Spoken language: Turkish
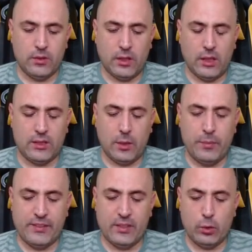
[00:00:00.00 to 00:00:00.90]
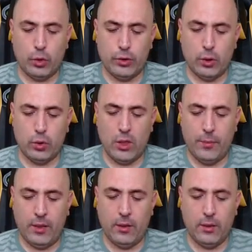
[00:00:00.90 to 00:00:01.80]
Allah'tan Messi'nin koşanı doğru
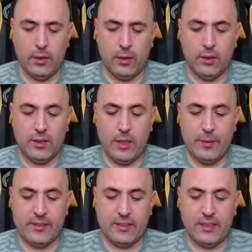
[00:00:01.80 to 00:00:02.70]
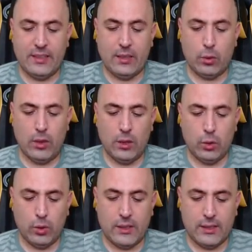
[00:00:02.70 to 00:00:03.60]
ama ne Messi'nin de Ronaldo
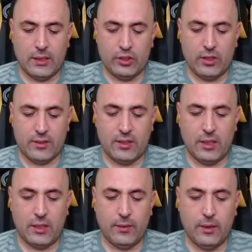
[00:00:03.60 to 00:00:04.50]
orada arkadaşlar. Salah.